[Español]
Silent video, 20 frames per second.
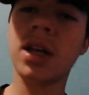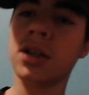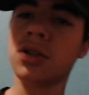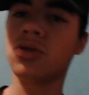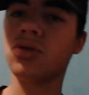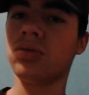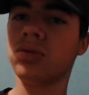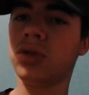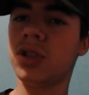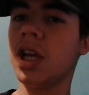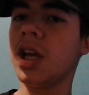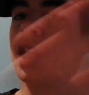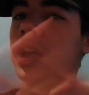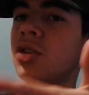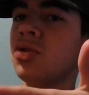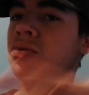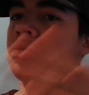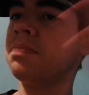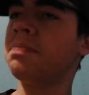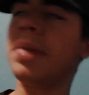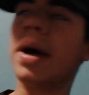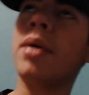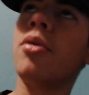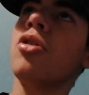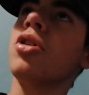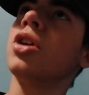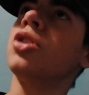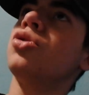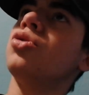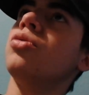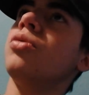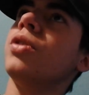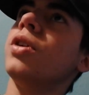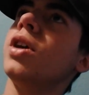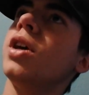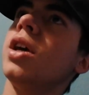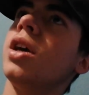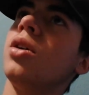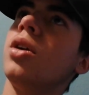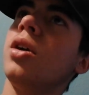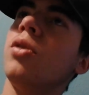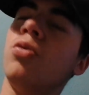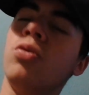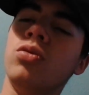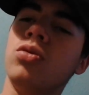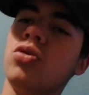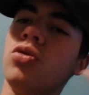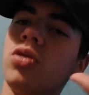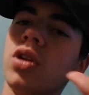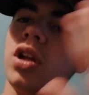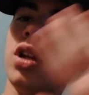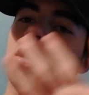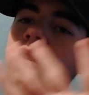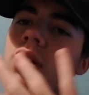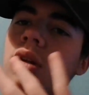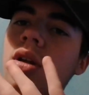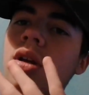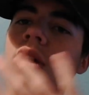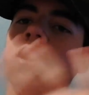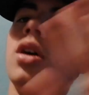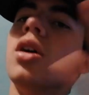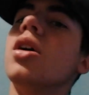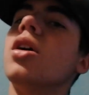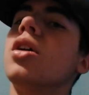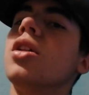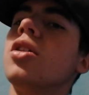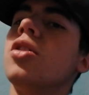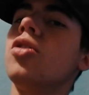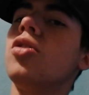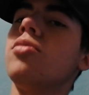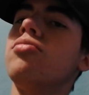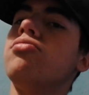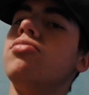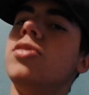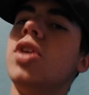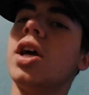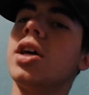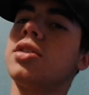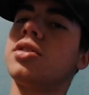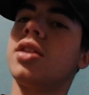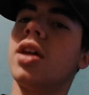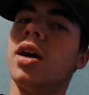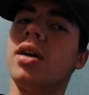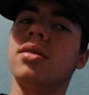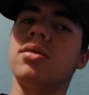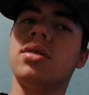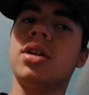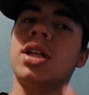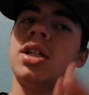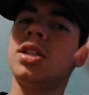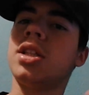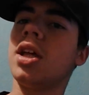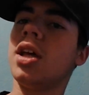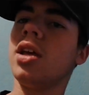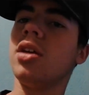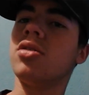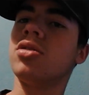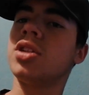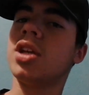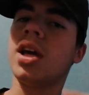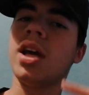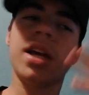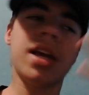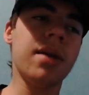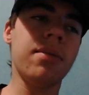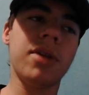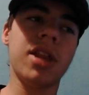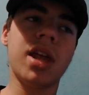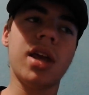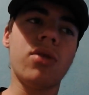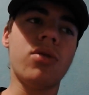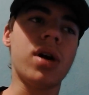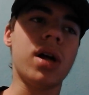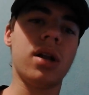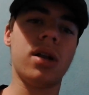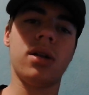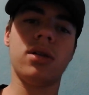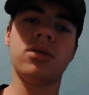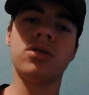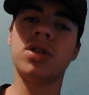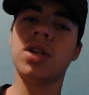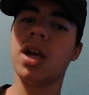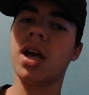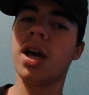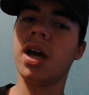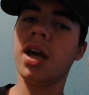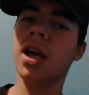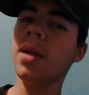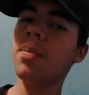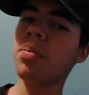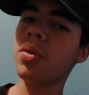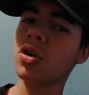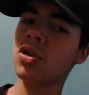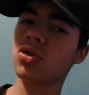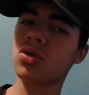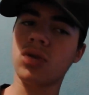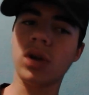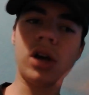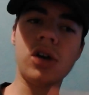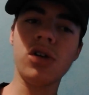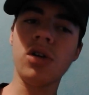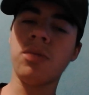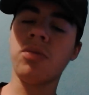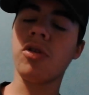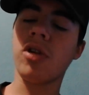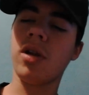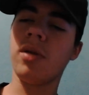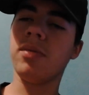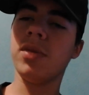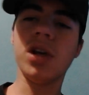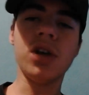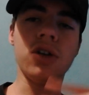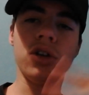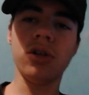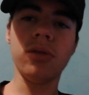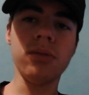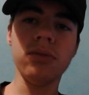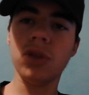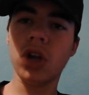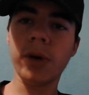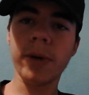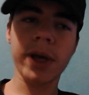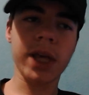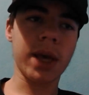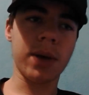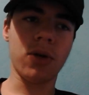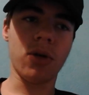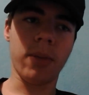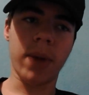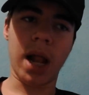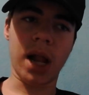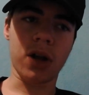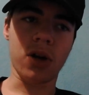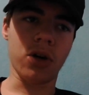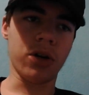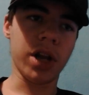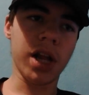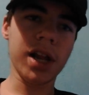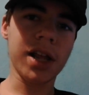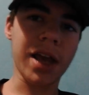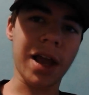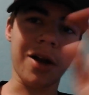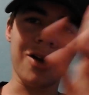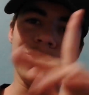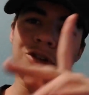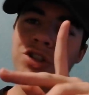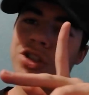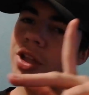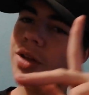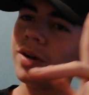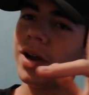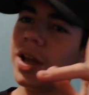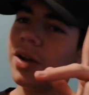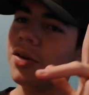Sé que es un pavo que sube un turnet. Ya está, hasta ahí, o sea, es que me da igual. O sea, él por su lado, yo por el mío, no, no me llevo mal con él, que conste, ¿vale?